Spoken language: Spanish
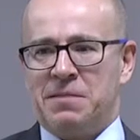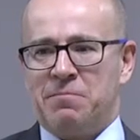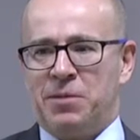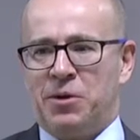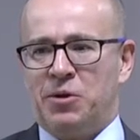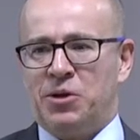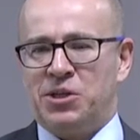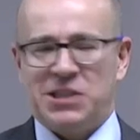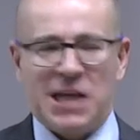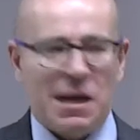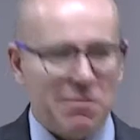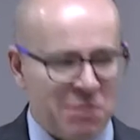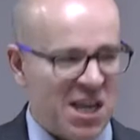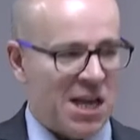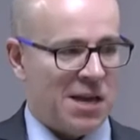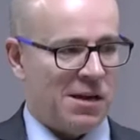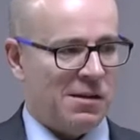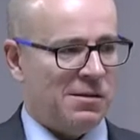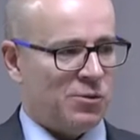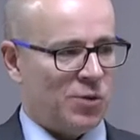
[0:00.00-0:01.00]
pero está
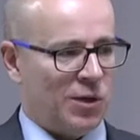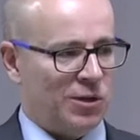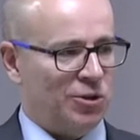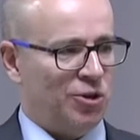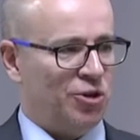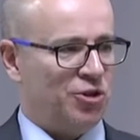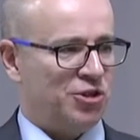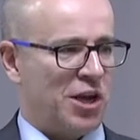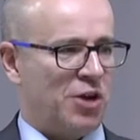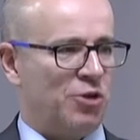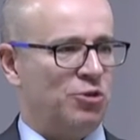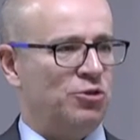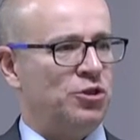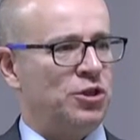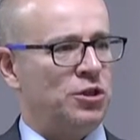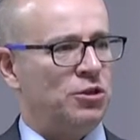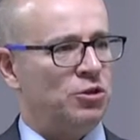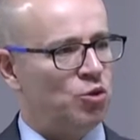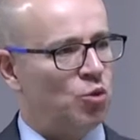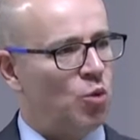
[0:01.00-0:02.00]
bien cuando los que
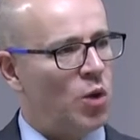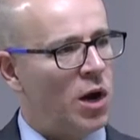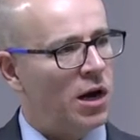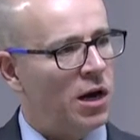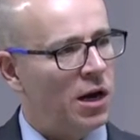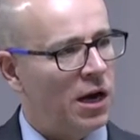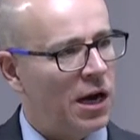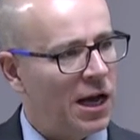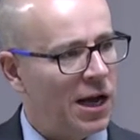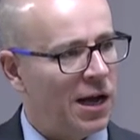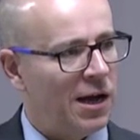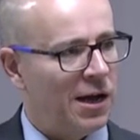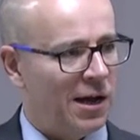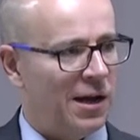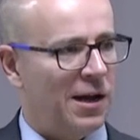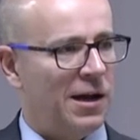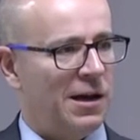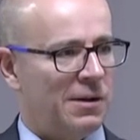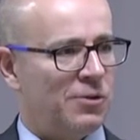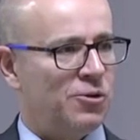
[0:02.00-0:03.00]
consensúan
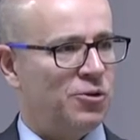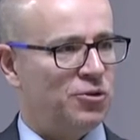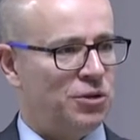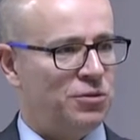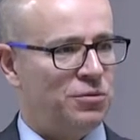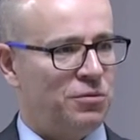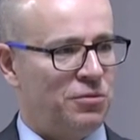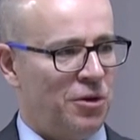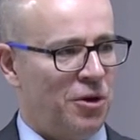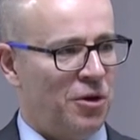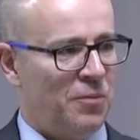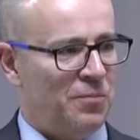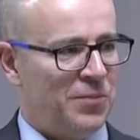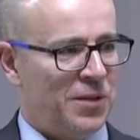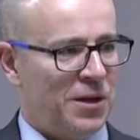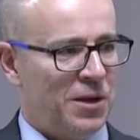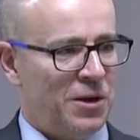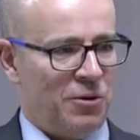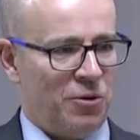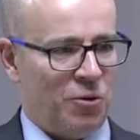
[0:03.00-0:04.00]
la Constitución
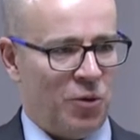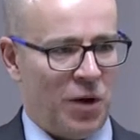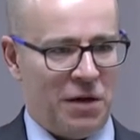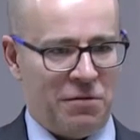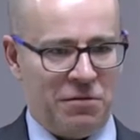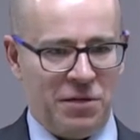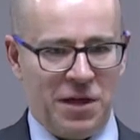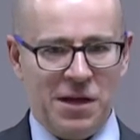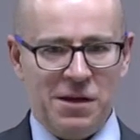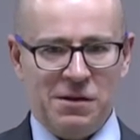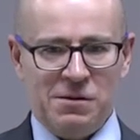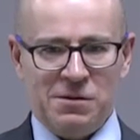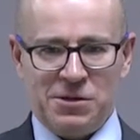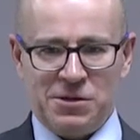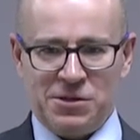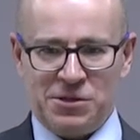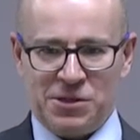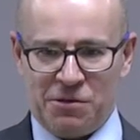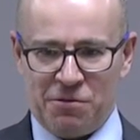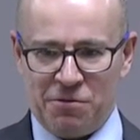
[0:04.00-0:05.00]
lo hacen
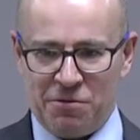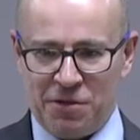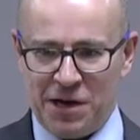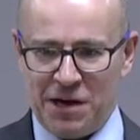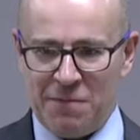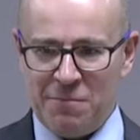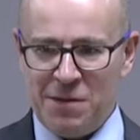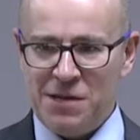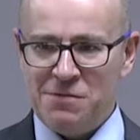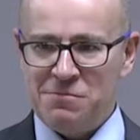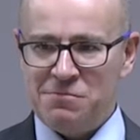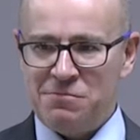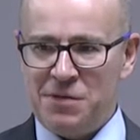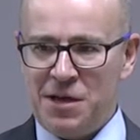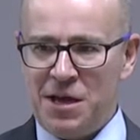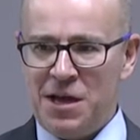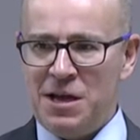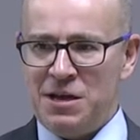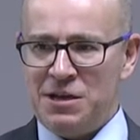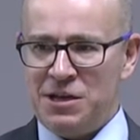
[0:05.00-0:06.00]

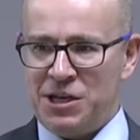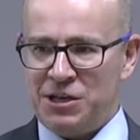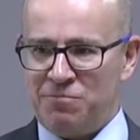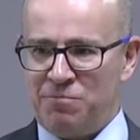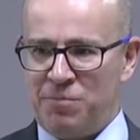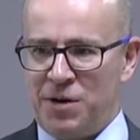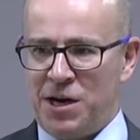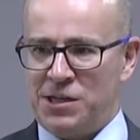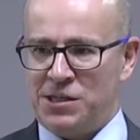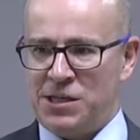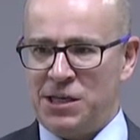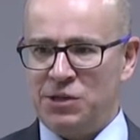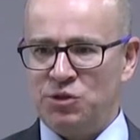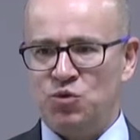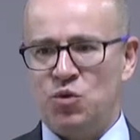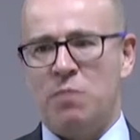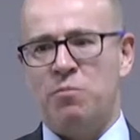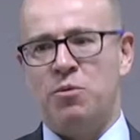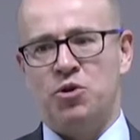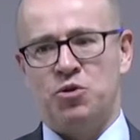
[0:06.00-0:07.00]
sinceramente y expresan
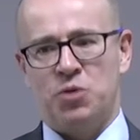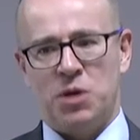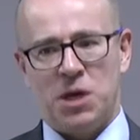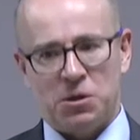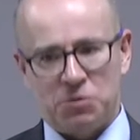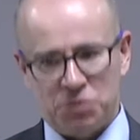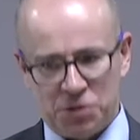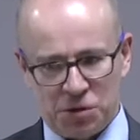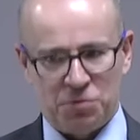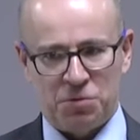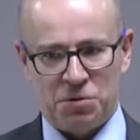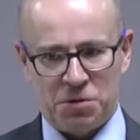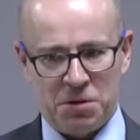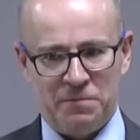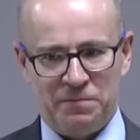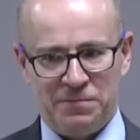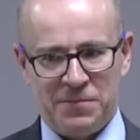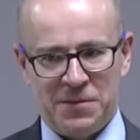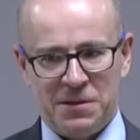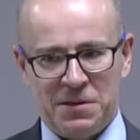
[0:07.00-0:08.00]
su apoyo a la Constitución.
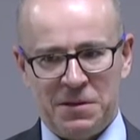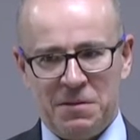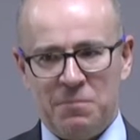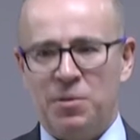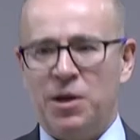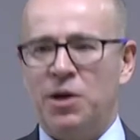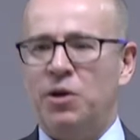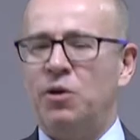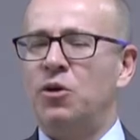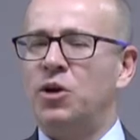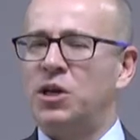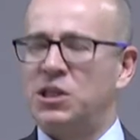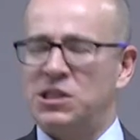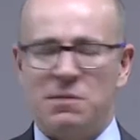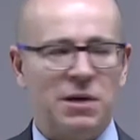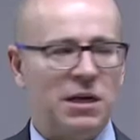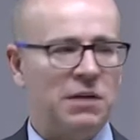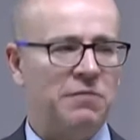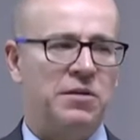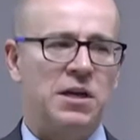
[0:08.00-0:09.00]
Pero lo que se
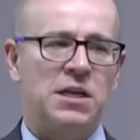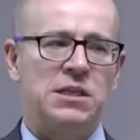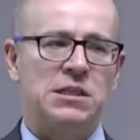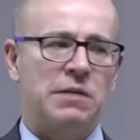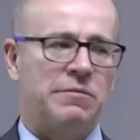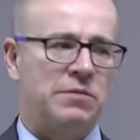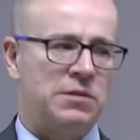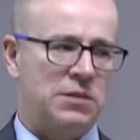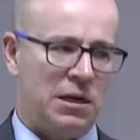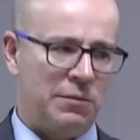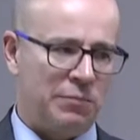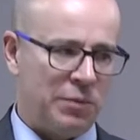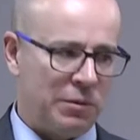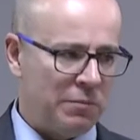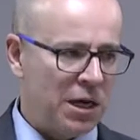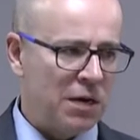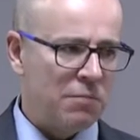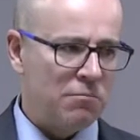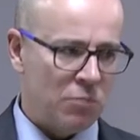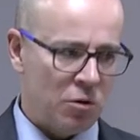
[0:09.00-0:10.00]
manifiesta desde el
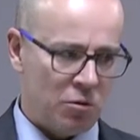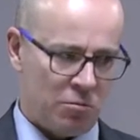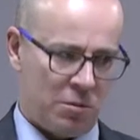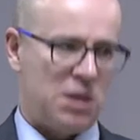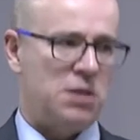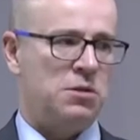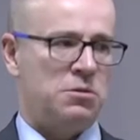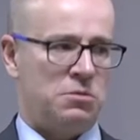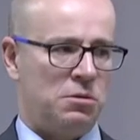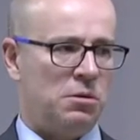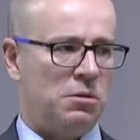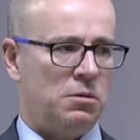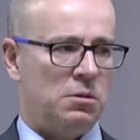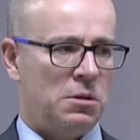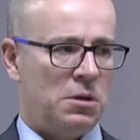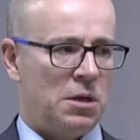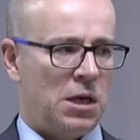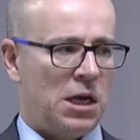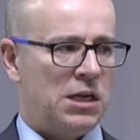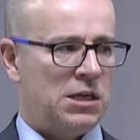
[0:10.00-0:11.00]
primer momento
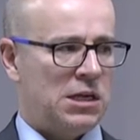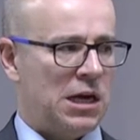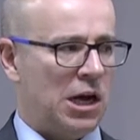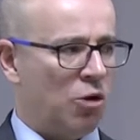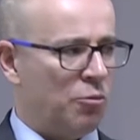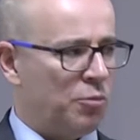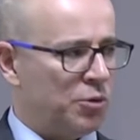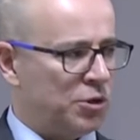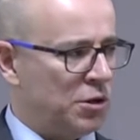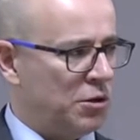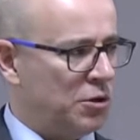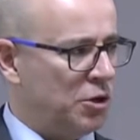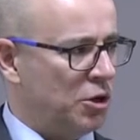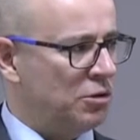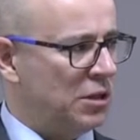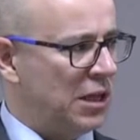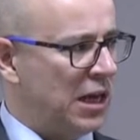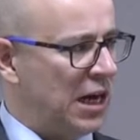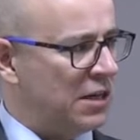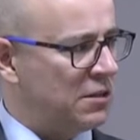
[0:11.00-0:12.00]
es la
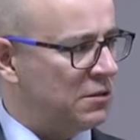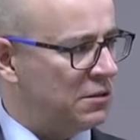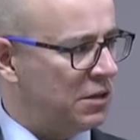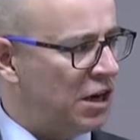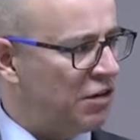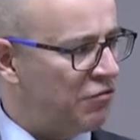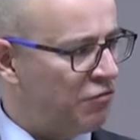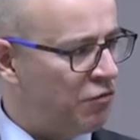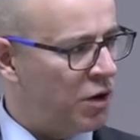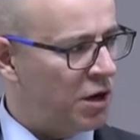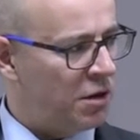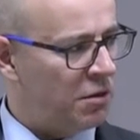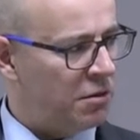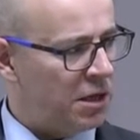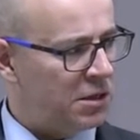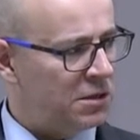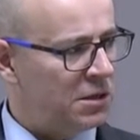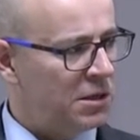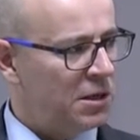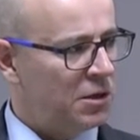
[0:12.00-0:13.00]
oposición de las tres
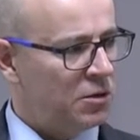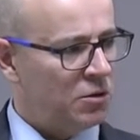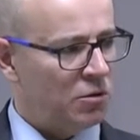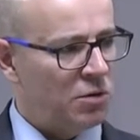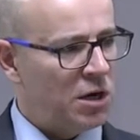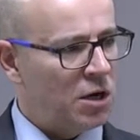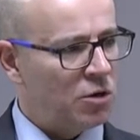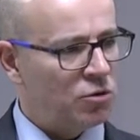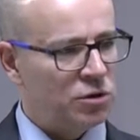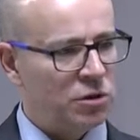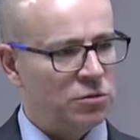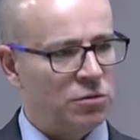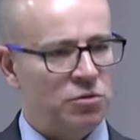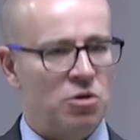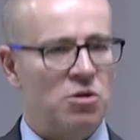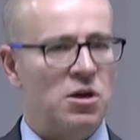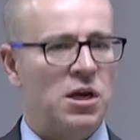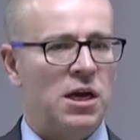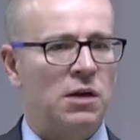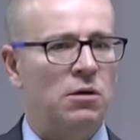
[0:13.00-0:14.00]
fuerzas con una
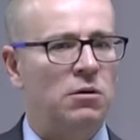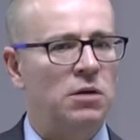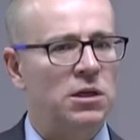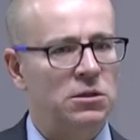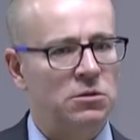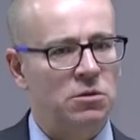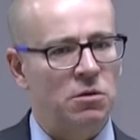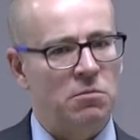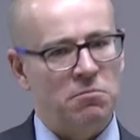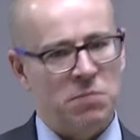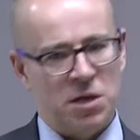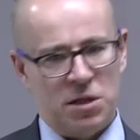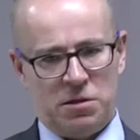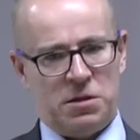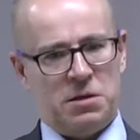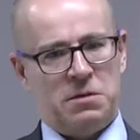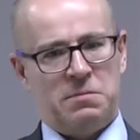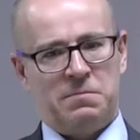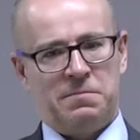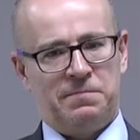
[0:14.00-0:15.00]
Constitución que no les
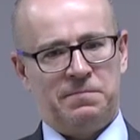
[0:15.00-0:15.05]
convence.